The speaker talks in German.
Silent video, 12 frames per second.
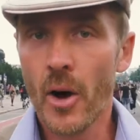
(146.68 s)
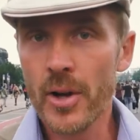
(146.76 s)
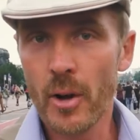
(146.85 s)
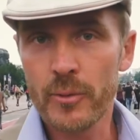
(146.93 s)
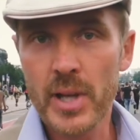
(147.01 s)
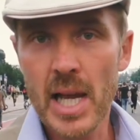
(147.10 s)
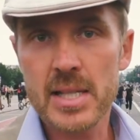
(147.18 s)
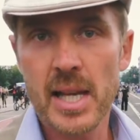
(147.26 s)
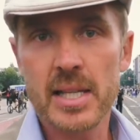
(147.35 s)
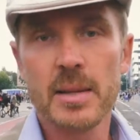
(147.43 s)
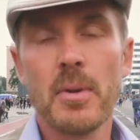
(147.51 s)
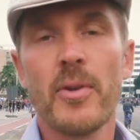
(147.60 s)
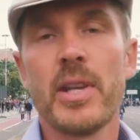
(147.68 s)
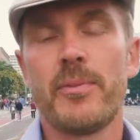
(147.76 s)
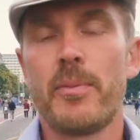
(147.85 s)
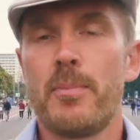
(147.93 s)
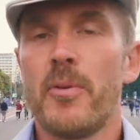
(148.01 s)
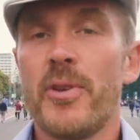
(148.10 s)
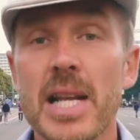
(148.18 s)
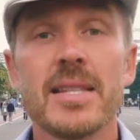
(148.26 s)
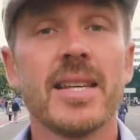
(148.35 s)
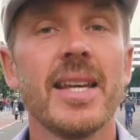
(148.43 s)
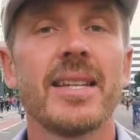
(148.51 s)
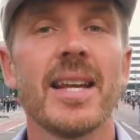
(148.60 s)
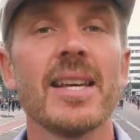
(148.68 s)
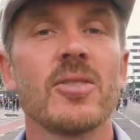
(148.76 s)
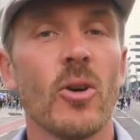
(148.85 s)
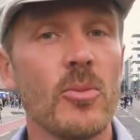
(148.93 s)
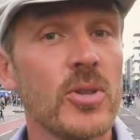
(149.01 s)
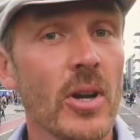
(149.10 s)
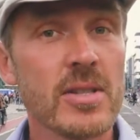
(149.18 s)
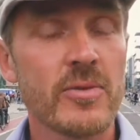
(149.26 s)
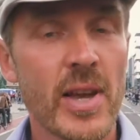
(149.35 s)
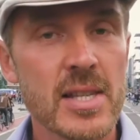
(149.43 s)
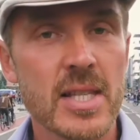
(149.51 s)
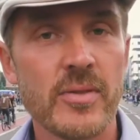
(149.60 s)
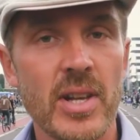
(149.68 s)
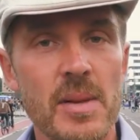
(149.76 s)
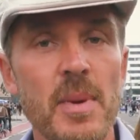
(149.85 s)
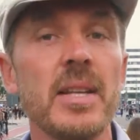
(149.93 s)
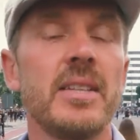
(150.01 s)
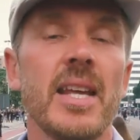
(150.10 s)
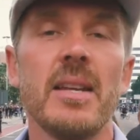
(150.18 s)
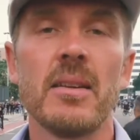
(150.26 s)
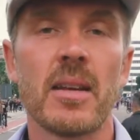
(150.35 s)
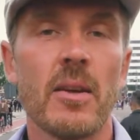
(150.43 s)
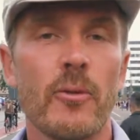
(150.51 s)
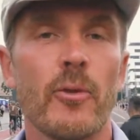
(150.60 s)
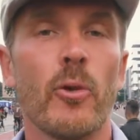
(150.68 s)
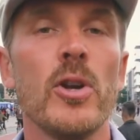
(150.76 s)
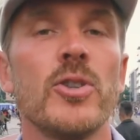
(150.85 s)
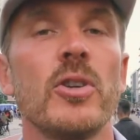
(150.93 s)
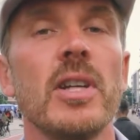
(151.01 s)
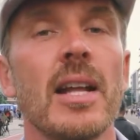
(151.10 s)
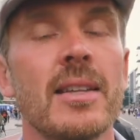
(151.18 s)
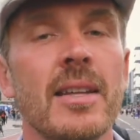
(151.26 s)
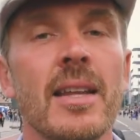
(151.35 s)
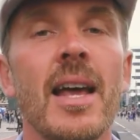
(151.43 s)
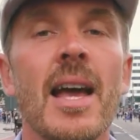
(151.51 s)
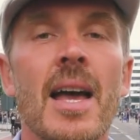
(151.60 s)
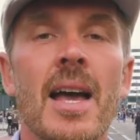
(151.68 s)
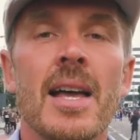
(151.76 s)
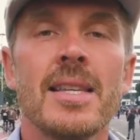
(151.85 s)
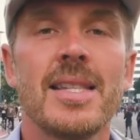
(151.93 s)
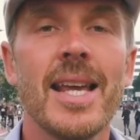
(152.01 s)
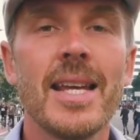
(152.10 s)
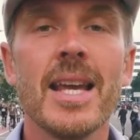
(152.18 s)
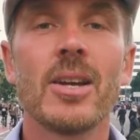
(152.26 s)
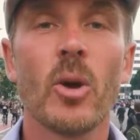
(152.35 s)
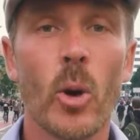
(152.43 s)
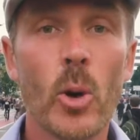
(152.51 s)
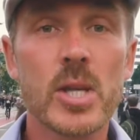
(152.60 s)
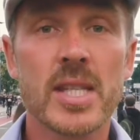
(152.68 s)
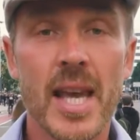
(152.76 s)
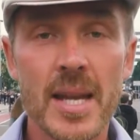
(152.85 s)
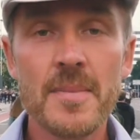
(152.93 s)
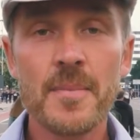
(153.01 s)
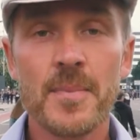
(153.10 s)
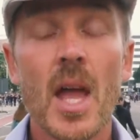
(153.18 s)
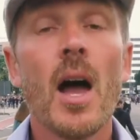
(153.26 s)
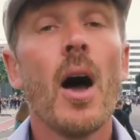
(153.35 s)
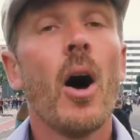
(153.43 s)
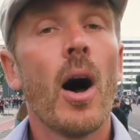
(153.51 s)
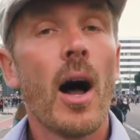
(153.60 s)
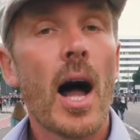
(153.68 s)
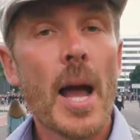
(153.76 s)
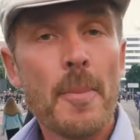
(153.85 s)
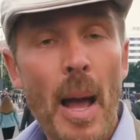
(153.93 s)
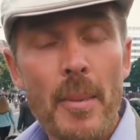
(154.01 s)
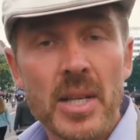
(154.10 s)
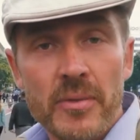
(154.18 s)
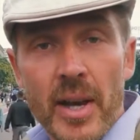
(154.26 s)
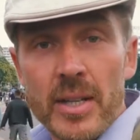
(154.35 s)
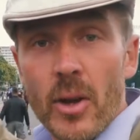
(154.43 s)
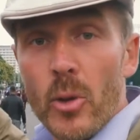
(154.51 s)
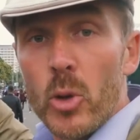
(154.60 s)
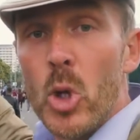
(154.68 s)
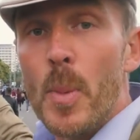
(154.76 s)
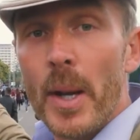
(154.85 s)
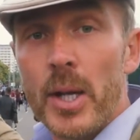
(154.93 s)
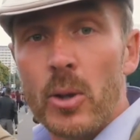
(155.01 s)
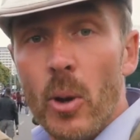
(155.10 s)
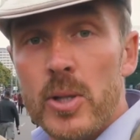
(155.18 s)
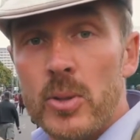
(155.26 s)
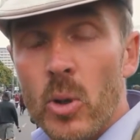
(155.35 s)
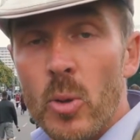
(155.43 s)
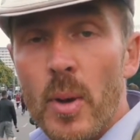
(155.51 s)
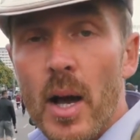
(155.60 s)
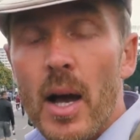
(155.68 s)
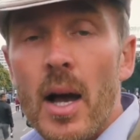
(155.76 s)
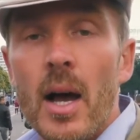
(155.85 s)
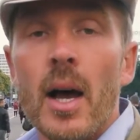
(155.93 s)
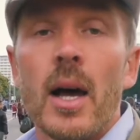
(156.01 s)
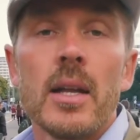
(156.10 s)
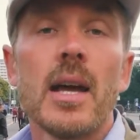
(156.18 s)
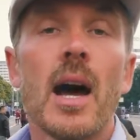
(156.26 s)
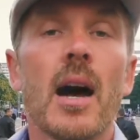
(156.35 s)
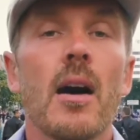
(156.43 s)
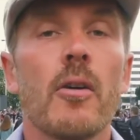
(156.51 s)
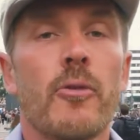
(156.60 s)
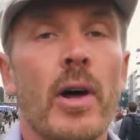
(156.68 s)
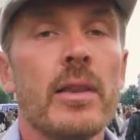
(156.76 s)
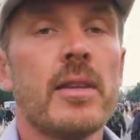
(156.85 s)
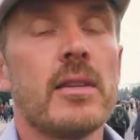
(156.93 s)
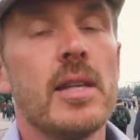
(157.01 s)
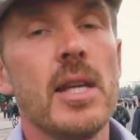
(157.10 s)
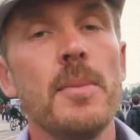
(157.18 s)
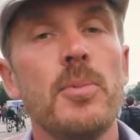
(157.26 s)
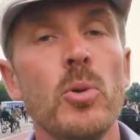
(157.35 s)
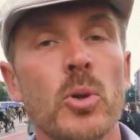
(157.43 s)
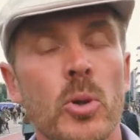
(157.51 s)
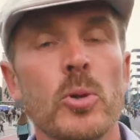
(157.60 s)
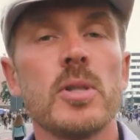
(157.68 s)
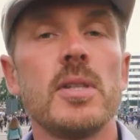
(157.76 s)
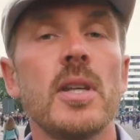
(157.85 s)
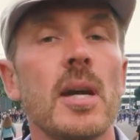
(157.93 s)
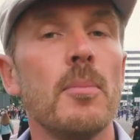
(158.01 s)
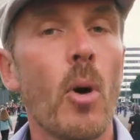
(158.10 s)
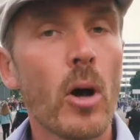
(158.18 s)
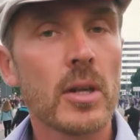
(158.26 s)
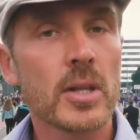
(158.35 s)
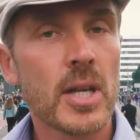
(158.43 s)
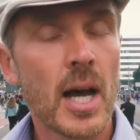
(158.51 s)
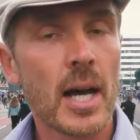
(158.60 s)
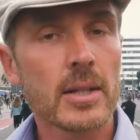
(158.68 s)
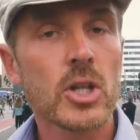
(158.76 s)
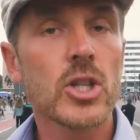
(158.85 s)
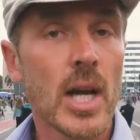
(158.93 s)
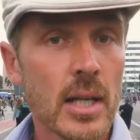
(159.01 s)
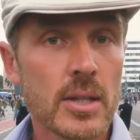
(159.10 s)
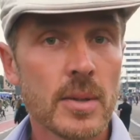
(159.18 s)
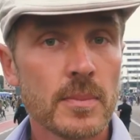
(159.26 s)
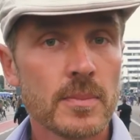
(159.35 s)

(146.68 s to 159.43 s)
Und auf der Seite befindet sich das Umsonst-Festival mit den vorhin schon genannten Szenegrößen. Ein paar Meter weiter über die Kreuzung rüber, da fand die blutrünstige Mordtat statt